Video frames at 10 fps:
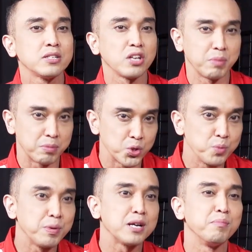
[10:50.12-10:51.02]
Sampai
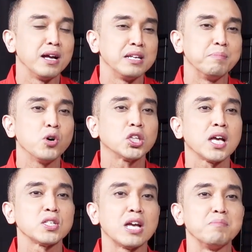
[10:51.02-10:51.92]
berjumpa kembali di
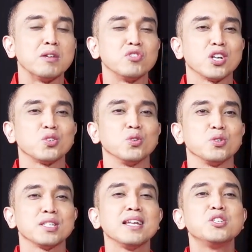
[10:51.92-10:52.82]
podcast Aiman Wicaksono
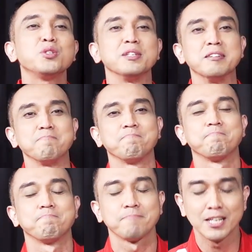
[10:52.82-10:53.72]
selanjutnya.
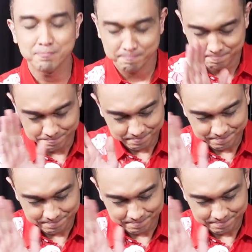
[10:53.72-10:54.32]
Salam.